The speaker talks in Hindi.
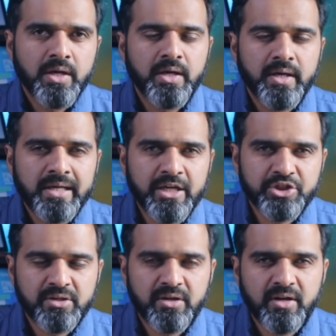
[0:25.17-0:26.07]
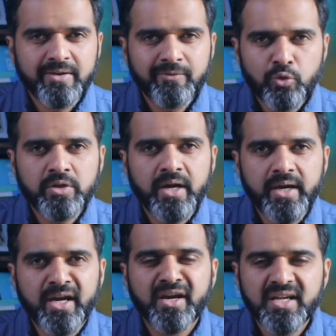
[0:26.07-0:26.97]
इलेक्शन लड़ा था वो था
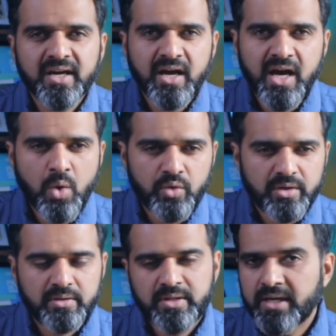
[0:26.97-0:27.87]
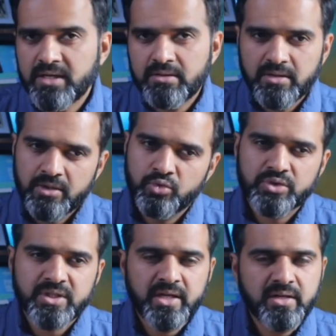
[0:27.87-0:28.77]
इंडिया आउट यानी
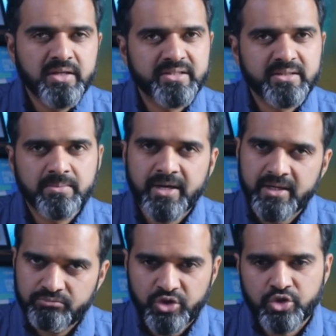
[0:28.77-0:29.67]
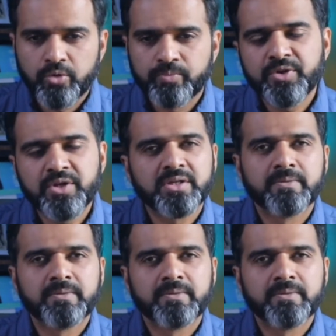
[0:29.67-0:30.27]
हिंदुस्तान यहाँ से बाहर चले जाओ ठीक है जी